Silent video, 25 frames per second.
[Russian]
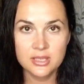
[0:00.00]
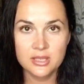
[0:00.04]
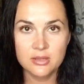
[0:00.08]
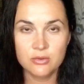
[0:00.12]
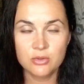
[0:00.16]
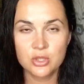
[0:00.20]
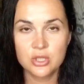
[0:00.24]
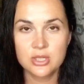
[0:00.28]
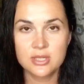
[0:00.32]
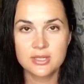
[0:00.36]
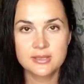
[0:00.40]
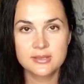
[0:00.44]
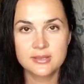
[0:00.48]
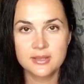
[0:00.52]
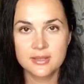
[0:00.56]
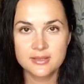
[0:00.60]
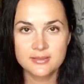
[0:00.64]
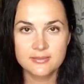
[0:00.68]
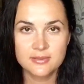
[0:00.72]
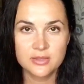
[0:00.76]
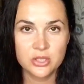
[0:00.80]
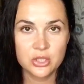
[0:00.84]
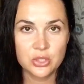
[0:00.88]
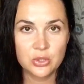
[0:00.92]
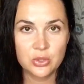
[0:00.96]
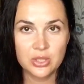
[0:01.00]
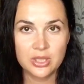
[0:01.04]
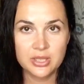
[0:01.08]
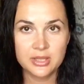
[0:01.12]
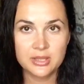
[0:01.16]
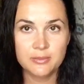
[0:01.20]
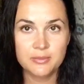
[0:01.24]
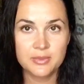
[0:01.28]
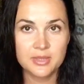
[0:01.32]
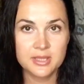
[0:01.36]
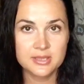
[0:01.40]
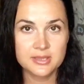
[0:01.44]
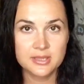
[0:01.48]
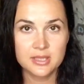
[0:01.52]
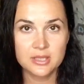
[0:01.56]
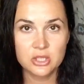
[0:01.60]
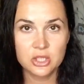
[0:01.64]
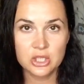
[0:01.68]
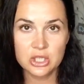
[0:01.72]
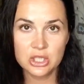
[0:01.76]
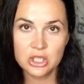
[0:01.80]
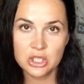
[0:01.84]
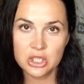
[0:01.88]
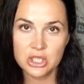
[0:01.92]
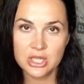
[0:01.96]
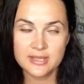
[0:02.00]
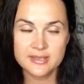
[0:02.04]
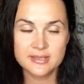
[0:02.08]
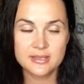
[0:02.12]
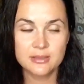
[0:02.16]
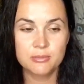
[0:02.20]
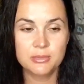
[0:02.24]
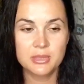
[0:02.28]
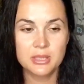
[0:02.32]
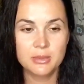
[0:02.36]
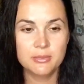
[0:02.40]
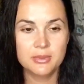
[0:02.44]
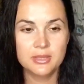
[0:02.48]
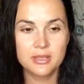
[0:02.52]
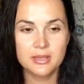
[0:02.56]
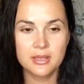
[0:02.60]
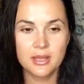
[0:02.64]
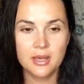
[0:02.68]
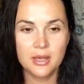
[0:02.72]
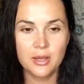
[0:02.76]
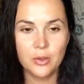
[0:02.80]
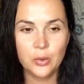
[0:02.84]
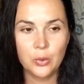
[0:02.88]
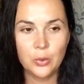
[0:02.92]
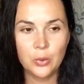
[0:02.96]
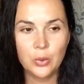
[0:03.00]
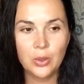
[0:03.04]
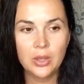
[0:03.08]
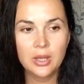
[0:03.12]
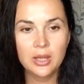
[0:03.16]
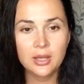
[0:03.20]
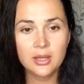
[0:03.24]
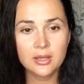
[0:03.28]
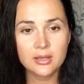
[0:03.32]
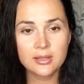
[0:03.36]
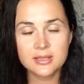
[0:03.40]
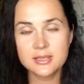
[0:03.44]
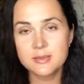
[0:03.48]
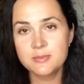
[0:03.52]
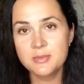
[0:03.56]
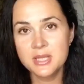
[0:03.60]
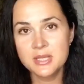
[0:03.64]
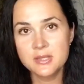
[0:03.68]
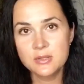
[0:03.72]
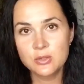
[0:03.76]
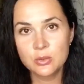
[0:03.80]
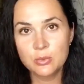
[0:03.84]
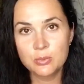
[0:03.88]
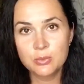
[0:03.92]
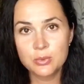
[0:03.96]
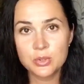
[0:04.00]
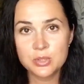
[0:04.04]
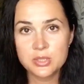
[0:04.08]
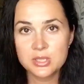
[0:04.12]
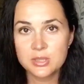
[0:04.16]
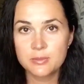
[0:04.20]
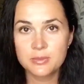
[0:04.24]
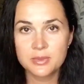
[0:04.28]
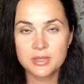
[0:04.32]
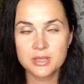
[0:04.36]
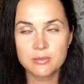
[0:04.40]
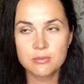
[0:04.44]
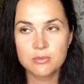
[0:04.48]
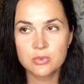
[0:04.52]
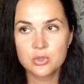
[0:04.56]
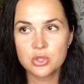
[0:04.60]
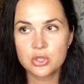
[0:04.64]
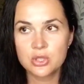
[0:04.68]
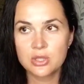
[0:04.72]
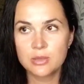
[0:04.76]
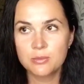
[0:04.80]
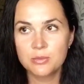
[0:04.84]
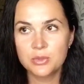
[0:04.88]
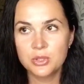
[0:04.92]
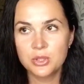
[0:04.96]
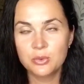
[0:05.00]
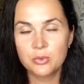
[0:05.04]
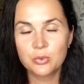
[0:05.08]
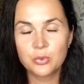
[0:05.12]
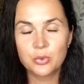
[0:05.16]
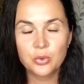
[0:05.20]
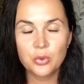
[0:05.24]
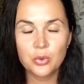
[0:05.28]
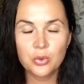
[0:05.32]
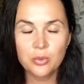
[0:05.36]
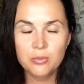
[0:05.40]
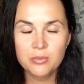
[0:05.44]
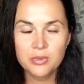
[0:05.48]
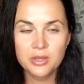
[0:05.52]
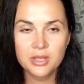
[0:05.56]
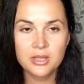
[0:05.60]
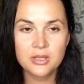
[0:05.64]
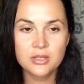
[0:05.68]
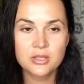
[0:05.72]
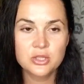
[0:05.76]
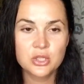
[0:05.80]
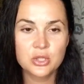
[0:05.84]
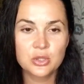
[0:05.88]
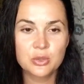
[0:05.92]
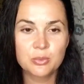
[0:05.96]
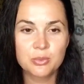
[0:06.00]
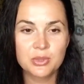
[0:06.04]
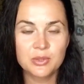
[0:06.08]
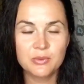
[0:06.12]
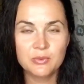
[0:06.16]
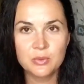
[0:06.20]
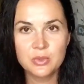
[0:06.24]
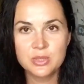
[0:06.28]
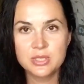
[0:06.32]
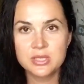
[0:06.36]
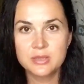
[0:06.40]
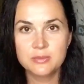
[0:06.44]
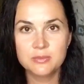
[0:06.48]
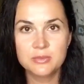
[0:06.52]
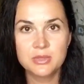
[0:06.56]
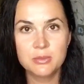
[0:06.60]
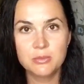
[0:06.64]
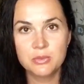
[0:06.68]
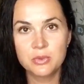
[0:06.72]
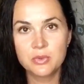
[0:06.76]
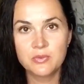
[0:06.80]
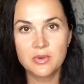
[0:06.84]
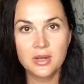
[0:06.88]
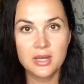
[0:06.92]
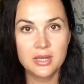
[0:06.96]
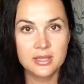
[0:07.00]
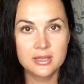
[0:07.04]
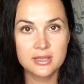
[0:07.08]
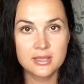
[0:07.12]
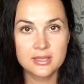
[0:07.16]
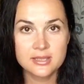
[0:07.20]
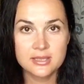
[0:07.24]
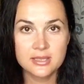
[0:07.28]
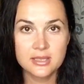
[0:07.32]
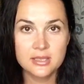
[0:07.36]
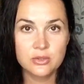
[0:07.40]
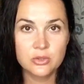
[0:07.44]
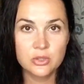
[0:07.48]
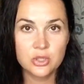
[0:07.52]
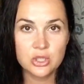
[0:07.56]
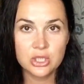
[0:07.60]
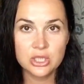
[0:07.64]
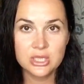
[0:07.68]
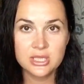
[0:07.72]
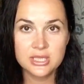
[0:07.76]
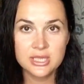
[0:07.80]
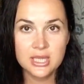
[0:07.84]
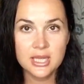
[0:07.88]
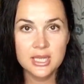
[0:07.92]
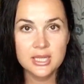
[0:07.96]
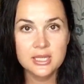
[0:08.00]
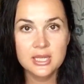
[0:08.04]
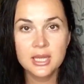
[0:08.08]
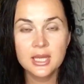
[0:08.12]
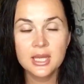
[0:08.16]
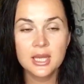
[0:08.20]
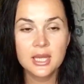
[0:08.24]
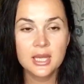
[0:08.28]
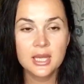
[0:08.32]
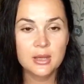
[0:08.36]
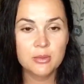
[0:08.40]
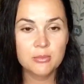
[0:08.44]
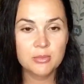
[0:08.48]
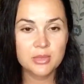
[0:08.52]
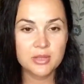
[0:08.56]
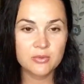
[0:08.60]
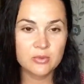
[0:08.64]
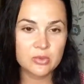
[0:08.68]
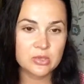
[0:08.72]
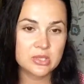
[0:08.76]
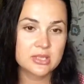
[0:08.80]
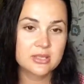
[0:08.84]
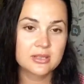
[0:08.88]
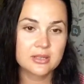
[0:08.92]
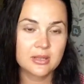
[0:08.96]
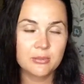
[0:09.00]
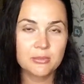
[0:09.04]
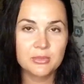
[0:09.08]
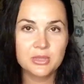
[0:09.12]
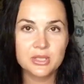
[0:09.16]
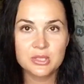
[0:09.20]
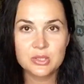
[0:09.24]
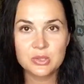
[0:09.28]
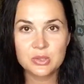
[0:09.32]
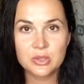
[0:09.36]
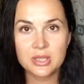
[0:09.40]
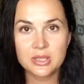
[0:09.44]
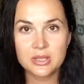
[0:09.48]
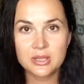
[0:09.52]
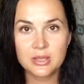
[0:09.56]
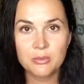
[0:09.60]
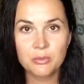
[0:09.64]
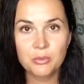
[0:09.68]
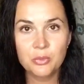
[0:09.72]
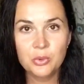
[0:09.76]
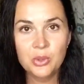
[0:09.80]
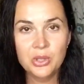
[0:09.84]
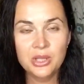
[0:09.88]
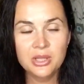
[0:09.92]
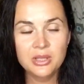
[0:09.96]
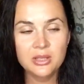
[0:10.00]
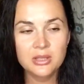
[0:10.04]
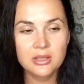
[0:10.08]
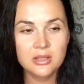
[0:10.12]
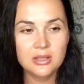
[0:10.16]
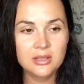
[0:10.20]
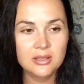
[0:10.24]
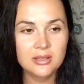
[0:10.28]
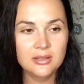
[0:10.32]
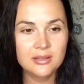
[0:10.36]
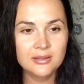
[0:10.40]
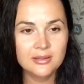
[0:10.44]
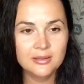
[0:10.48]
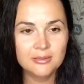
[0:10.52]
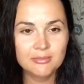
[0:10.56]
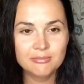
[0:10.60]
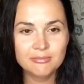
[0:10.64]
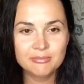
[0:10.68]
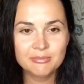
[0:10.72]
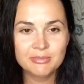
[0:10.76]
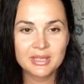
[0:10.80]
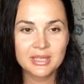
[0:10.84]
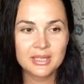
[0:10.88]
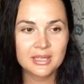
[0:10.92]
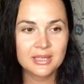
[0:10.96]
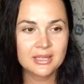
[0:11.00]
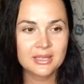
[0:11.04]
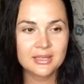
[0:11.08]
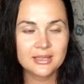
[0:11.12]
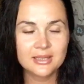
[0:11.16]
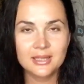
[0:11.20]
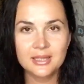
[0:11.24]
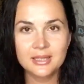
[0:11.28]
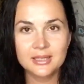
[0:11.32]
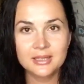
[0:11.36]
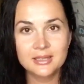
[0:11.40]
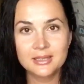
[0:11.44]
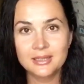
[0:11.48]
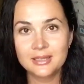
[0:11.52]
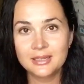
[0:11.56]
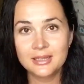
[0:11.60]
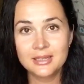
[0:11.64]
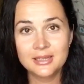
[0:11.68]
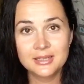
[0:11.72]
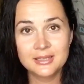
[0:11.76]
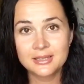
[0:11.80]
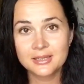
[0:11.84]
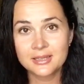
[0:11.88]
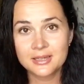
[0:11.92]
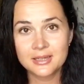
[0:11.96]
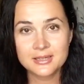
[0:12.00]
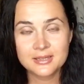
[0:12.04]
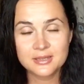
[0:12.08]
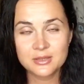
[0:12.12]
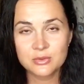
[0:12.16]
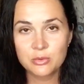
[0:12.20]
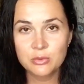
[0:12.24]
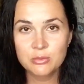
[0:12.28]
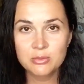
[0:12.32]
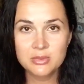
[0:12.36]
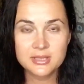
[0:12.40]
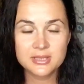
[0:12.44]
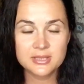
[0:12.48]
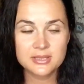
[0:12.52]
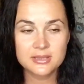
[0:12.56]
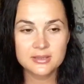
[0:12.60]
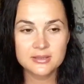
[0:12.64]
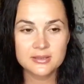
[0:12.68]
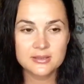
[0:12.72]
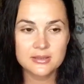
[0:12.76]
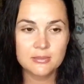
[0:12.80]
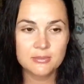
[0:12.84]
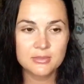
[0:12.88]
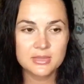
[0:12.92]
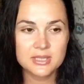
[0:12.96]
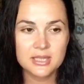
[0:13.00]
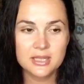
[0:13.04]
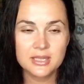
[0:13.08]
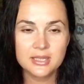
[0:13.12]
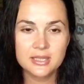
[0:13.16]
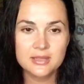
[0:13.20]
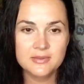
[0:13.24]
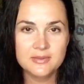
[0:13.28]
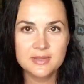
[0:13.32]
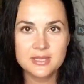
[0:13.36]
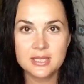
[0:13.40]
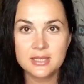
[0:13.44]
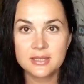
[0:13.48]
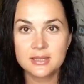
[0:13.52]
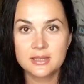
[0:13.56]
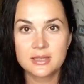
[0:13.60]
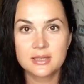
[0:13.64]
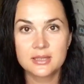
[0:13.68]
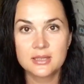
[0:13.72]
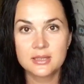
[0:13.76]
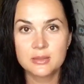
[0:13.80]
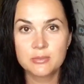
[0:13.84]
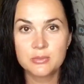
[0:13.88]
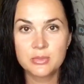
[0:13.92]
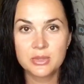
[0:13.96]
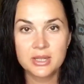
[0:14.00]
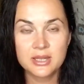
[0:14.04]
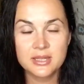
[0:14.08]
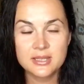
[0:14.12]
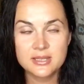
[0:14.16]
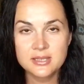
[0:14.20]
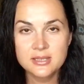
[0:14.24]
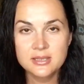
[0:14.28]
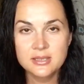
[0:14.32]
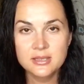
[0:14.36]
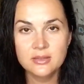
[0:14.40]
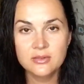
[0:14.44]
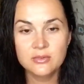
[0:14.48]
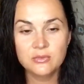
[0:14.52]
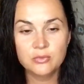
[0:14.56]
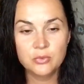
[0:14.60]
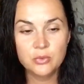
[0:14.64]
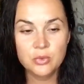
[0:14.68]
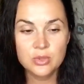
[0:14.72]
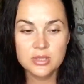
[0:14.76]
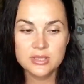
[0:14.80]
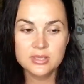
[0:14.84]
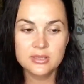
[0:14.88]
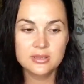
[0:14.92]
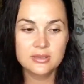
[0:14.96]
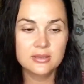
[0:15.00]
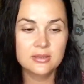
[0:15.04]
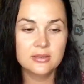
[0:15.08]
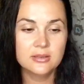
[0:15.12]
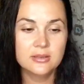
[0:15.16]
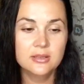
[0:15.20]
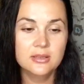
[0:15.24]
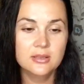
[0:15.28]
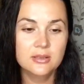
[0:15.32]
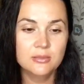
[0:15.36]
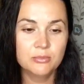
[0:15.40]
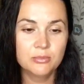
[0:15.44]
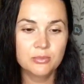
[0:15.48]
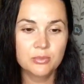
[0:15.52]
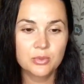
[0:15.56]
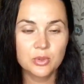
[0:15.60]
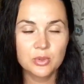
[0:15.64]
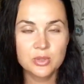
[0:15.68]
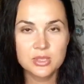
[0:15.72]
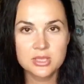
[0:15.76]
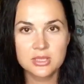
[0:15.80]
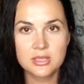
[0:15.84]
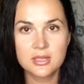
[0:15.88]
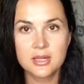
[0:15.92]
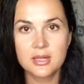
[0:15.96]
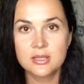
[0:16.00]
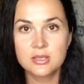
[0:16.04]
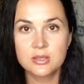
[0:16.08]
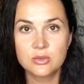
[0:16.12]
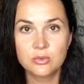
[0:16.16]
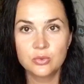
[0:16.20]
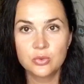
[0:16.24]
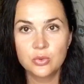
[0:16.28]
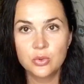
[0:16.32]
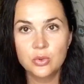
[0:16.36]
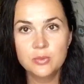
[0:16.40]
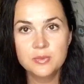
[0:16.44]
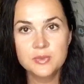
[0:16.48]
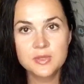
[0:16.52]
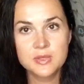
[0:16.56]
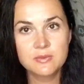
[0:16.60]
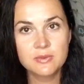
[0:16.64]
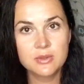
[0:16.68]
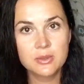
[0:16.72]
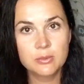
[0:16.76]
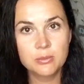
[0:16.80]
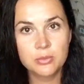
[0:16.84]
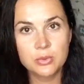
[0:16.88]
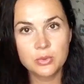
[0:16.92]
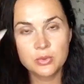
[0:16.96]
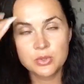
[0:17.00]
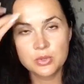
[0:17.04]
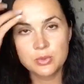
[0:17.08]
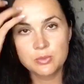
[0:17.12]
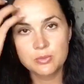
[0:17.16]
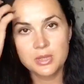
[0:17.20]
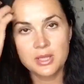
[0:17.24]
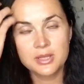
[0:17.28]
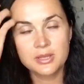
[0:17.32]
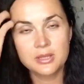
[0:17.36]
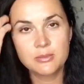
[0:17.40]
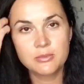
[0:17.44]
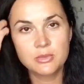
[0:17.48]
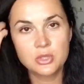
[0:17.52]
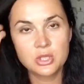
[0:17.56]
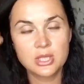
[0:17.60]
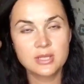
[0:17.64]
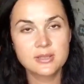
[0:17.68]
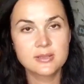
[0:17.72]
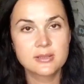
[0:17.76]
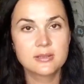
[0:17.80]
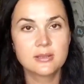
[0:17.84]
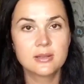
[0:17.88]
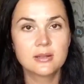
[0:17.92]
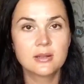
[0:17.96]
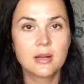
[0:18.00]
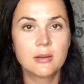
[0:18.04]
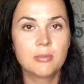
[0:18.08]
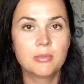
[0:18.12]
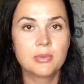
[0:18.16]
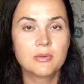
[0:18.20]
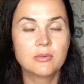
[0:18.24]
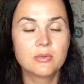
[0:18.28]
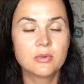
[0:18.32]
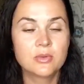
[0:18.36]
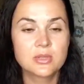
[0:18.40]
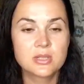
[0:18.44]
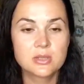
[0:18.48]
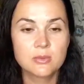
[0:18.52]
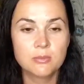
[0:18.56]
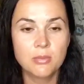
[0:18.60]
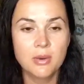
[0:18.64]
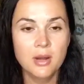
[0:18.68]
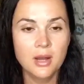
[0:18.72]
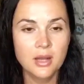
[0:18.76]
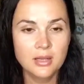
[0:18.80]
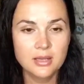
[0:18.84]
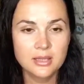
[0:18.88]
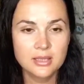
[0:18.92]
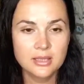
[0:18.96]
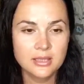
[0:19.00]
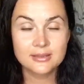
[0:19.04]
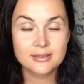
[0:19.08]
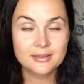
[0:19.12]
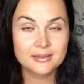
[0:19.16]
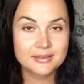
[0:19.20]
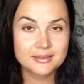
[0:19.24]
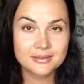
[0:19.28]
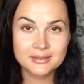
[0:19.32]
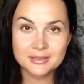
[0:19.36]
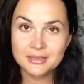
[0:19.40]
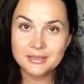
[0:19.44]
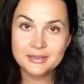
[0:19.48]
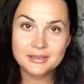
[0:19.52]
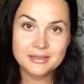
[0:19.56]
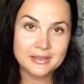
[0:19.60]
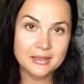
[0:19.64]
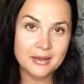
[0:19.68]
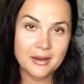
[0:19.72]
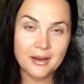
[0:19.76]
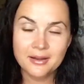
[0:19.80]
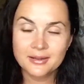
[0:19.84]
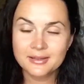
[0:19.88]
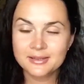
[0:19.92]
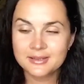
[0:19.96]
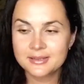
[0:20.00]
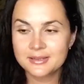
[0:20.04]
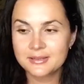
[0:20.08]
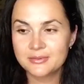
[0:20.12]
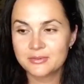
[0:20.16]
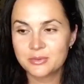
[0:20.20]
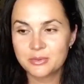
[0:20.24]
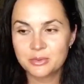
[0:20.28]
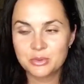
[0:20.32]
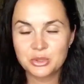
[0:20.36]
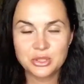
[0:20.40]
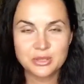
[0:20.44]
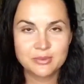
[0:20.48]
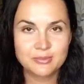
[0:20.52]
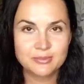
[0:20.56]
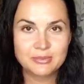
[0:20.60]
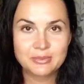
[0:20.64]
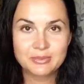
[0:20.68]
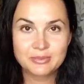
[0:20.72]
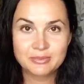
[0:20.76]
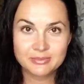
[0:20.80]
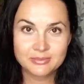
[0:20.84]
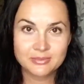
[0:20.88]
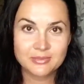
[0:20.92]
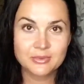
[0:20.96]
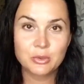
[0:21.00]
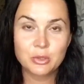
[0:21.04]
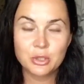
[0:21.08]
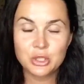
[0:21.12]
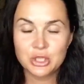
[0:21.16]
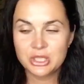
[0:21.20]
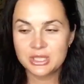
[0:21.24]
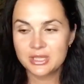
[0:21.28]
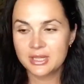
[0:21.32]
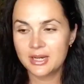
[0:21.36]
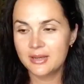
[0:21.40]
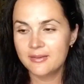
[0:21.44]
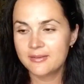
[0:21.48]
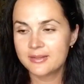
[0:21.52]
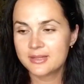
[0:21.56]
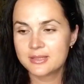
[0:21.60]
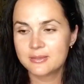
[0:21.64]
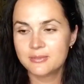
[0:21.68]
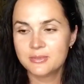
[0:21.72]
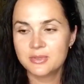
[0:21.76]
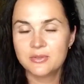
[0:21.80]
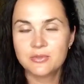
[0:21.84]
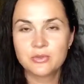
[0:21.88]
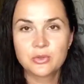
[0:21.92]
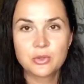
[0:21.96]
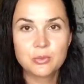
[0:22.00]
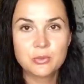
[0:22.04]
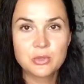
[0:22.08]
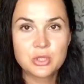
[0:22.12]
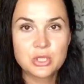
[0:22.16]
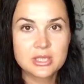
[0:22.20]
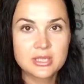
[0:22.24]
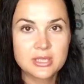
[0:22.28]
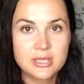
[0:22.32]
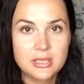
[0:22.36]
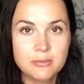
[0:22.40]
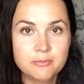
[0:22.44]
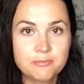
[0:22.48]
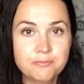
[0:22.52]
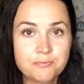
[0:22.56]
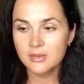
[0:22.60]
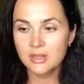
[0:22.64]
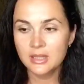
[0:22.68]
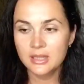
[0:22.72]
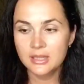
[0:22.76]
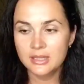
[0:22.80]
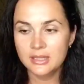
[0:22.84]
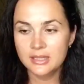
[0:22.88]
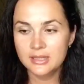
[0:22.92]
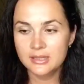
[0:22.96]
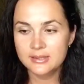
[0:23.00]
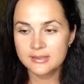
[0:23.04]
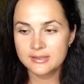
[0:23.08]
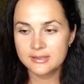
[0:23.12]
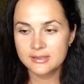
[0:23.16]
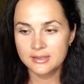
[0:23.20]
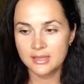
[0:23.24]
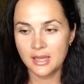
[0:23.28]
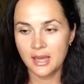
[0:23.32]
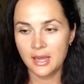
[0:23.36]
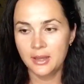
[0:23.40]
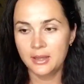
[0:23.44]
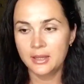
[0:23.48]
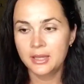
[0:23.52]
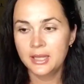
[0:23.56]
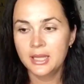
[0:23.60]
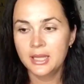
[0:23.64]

Я уже рассказывала, что я там достаточно часто приобретаю косметику, просто потому что мне удобно, что привозят мне буквально на следующий день, привозят ко мне сюда домой и для Ленинградской области на самом деле не все интернет-магазины возят и просто ради удобства, плюс у меня там часто накапливаются баллы, э, скидки, акции, в общем, очень нравится мне в том числе и цена.